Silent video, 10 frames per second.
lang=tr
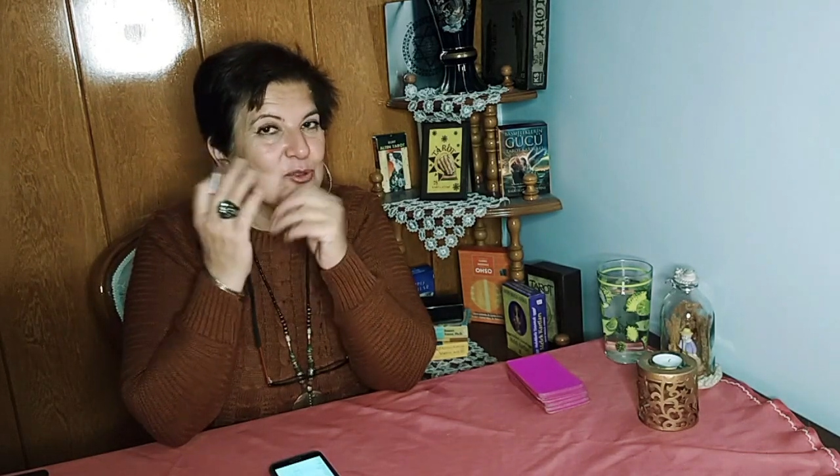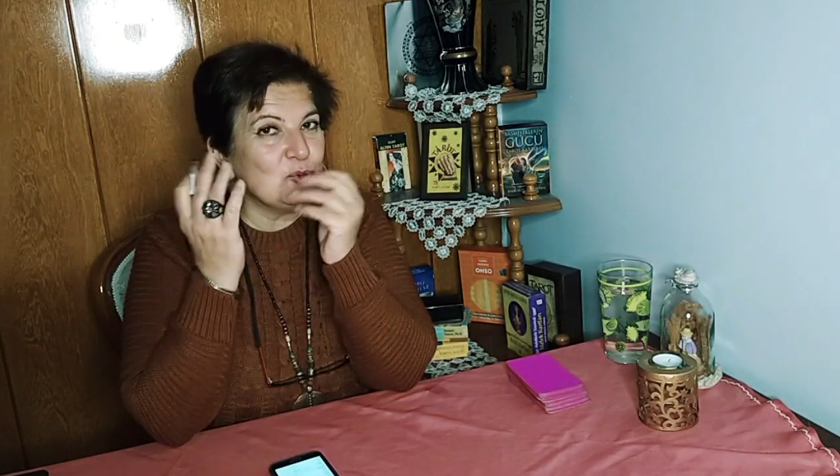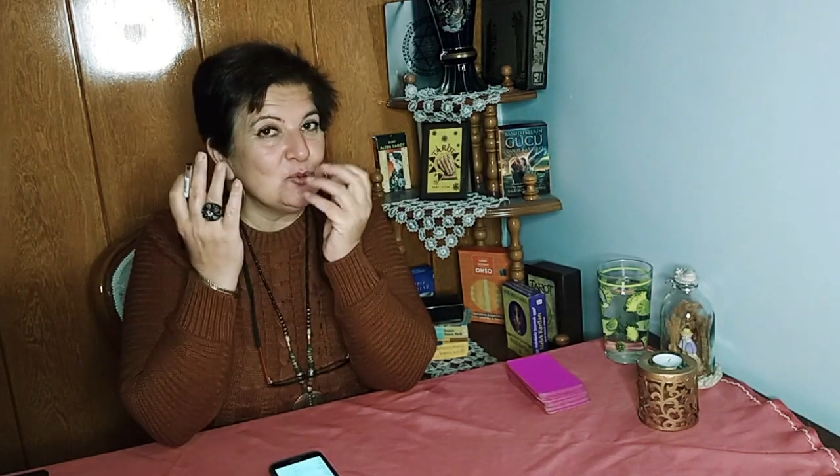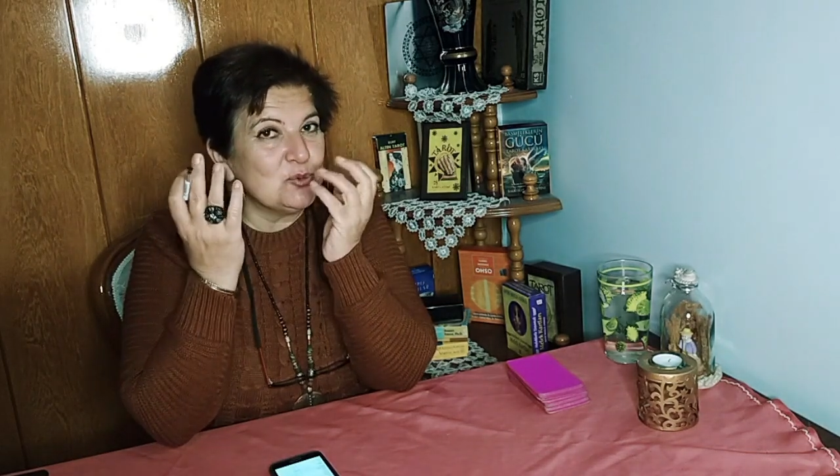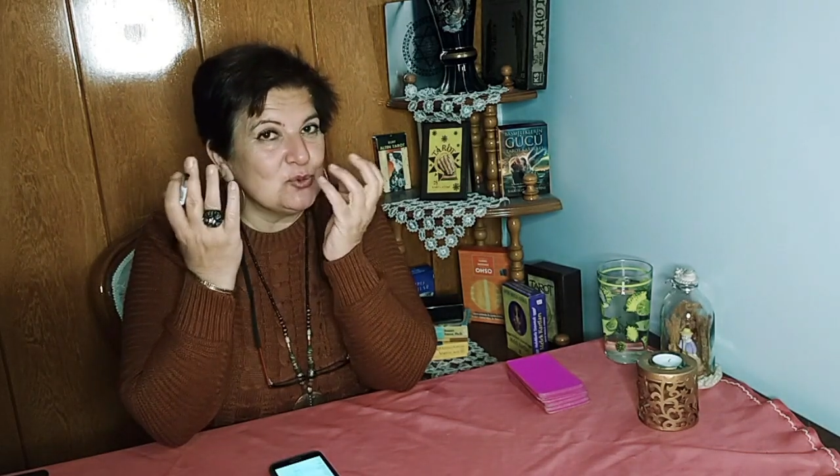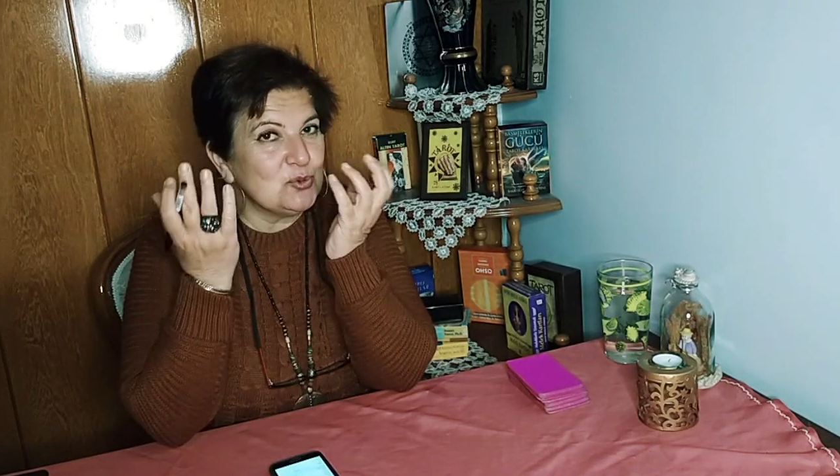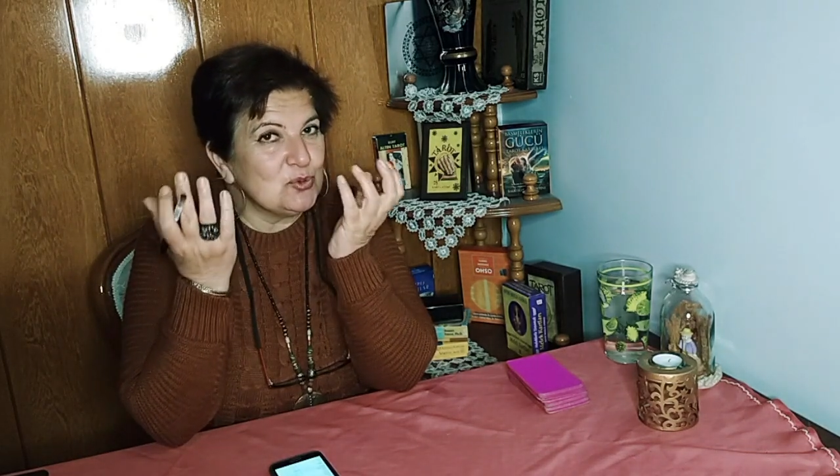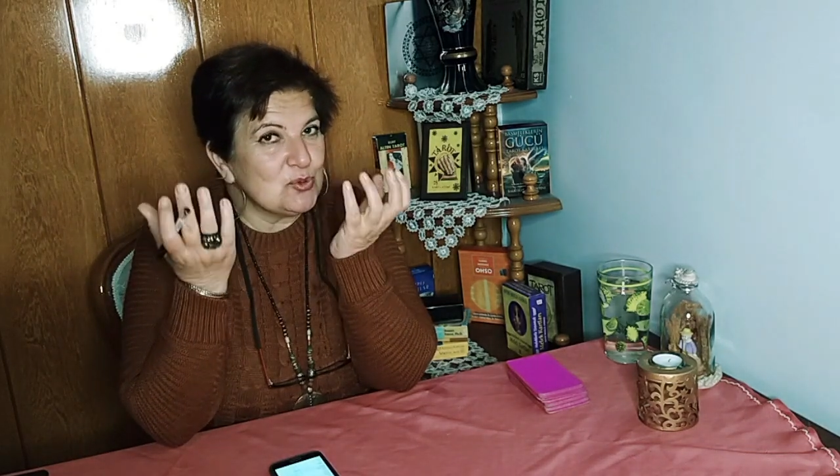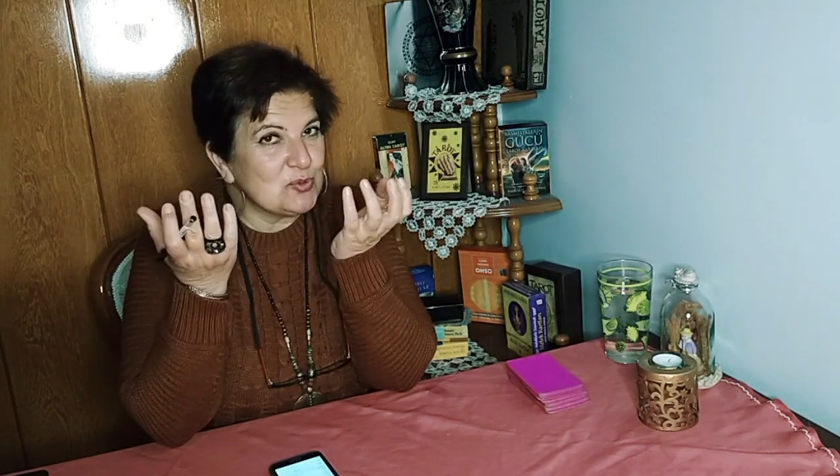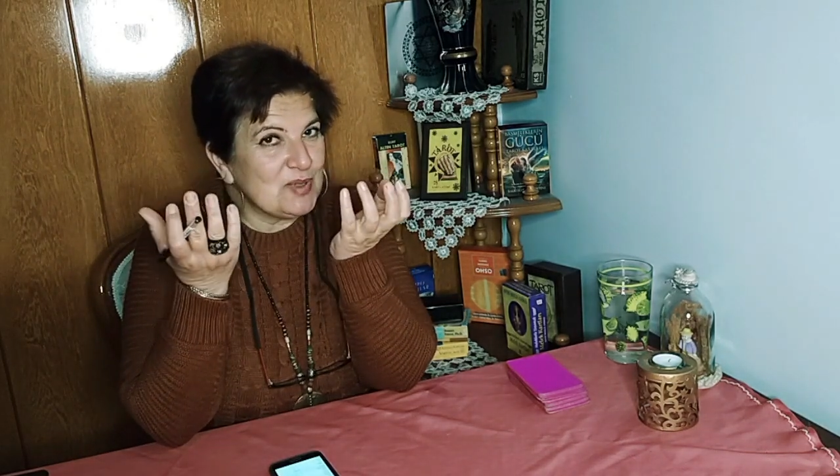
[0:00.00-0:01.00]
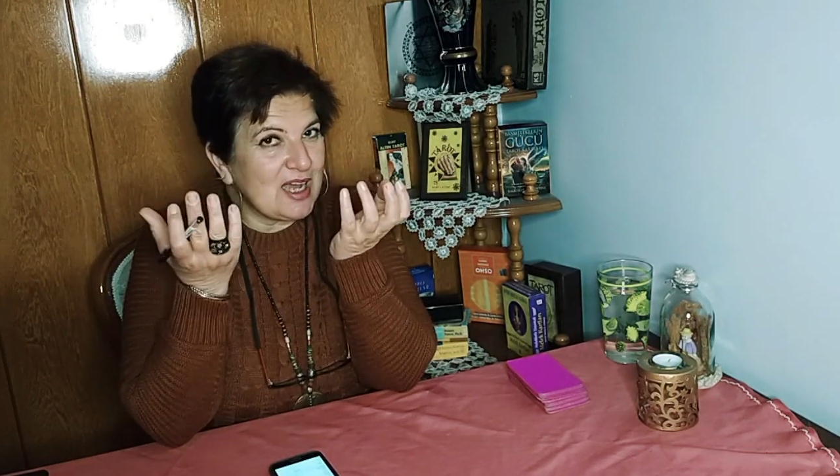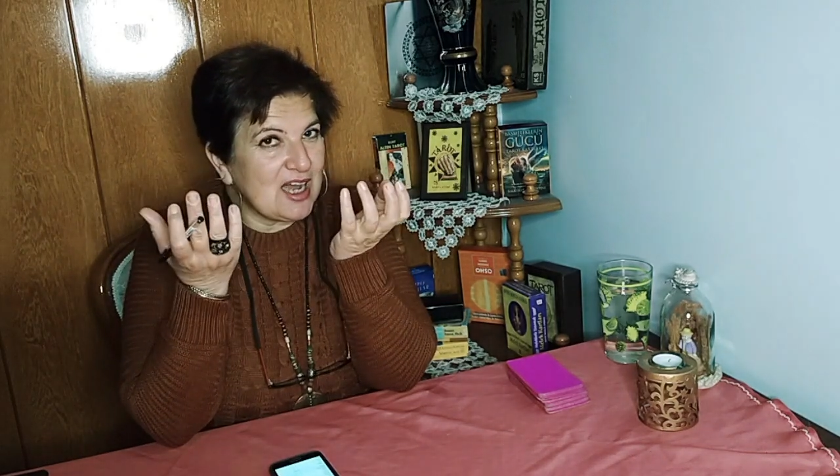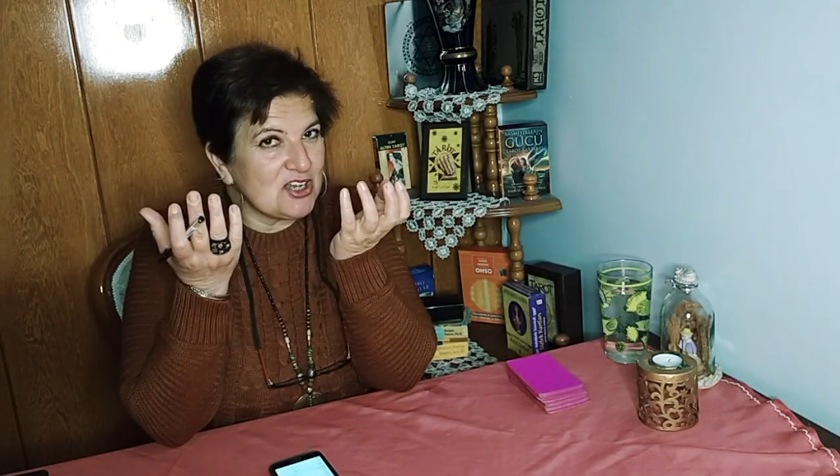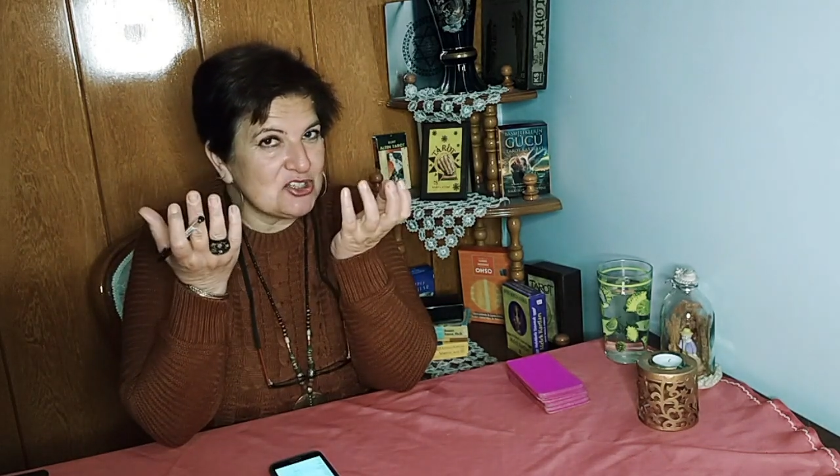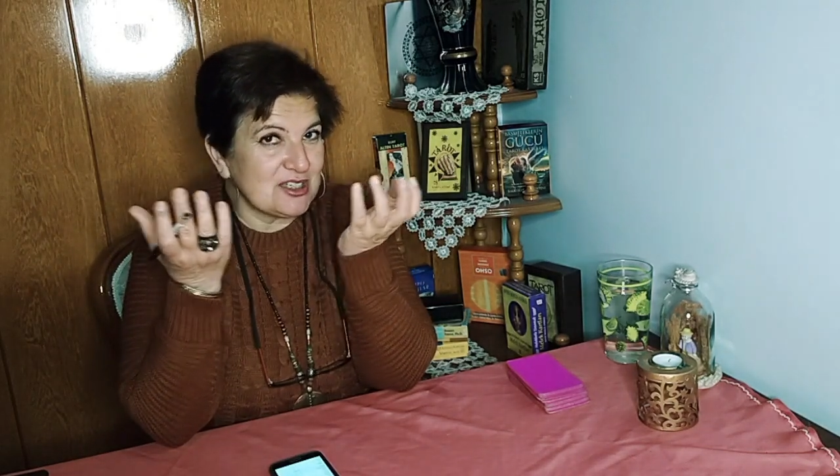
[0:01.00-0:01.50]
unuttuğunuz bir
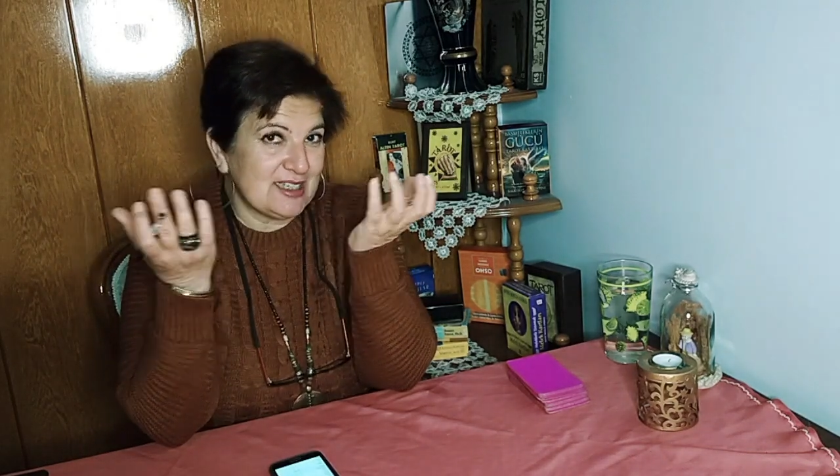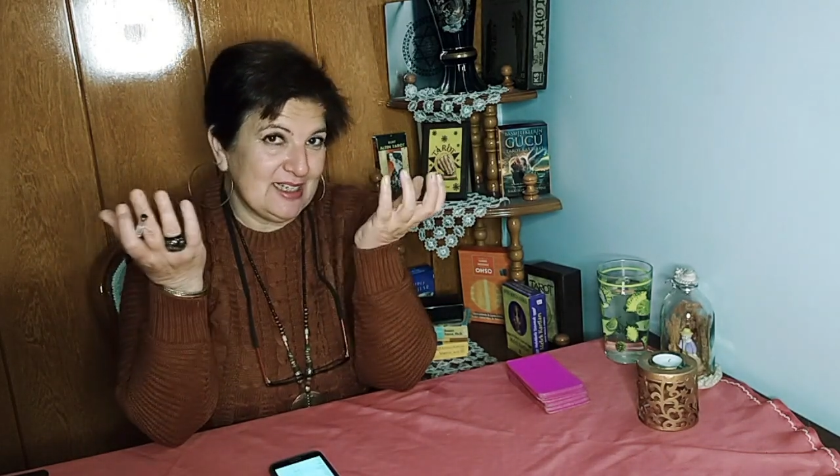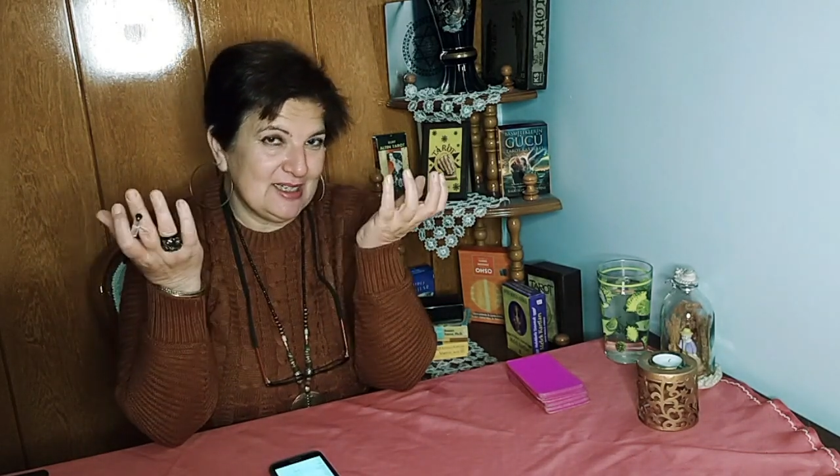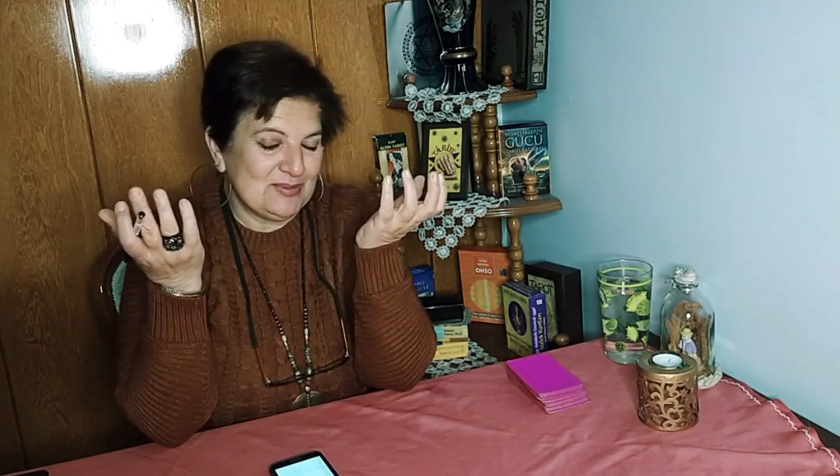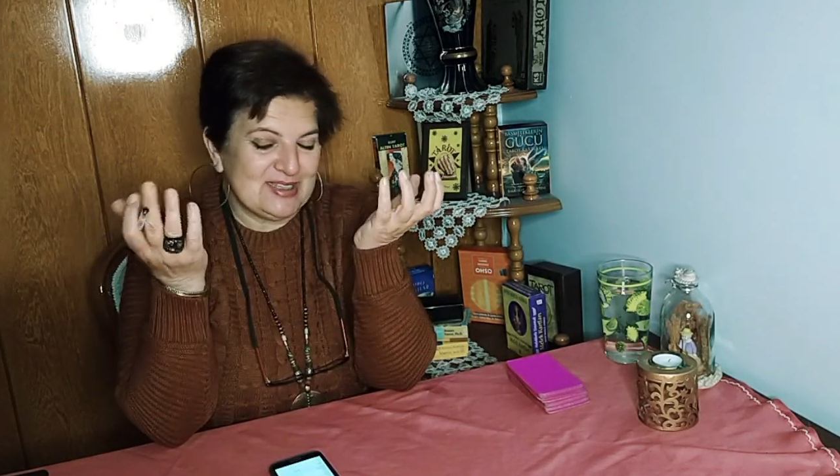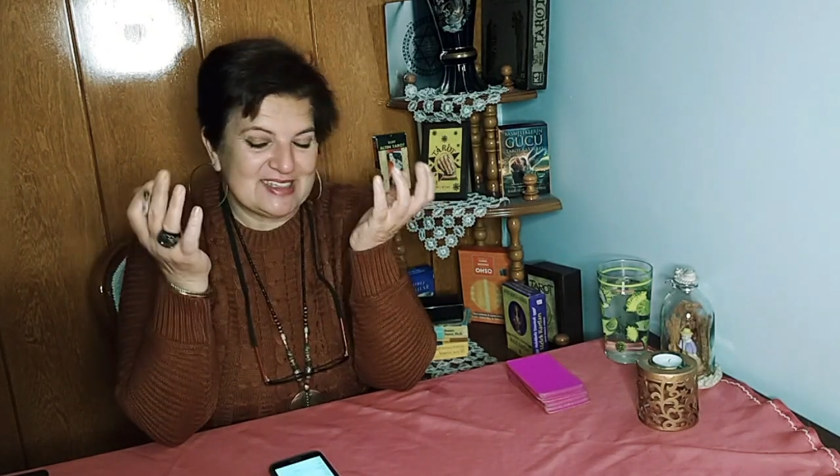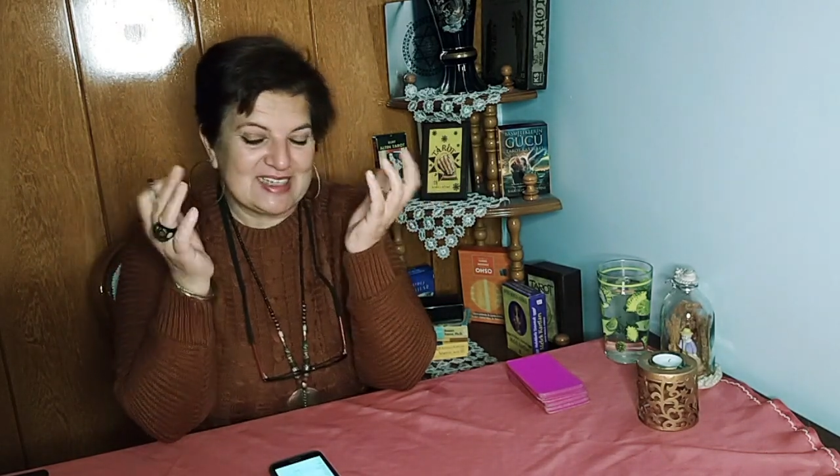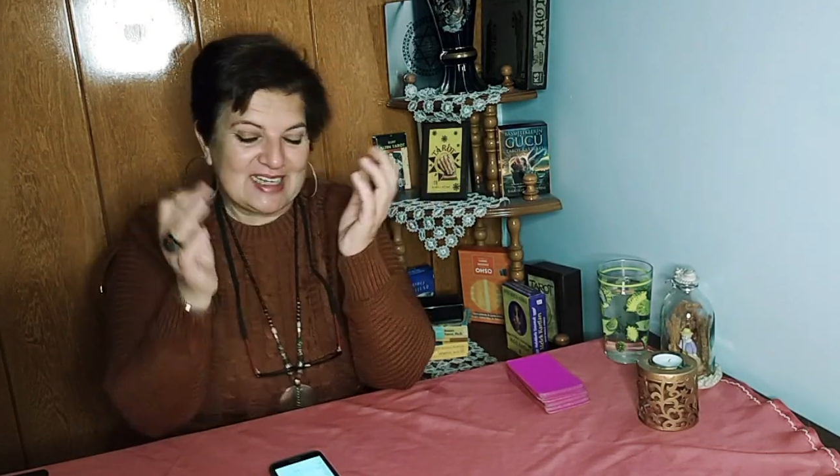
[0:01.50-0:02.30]
aşık gelebilir.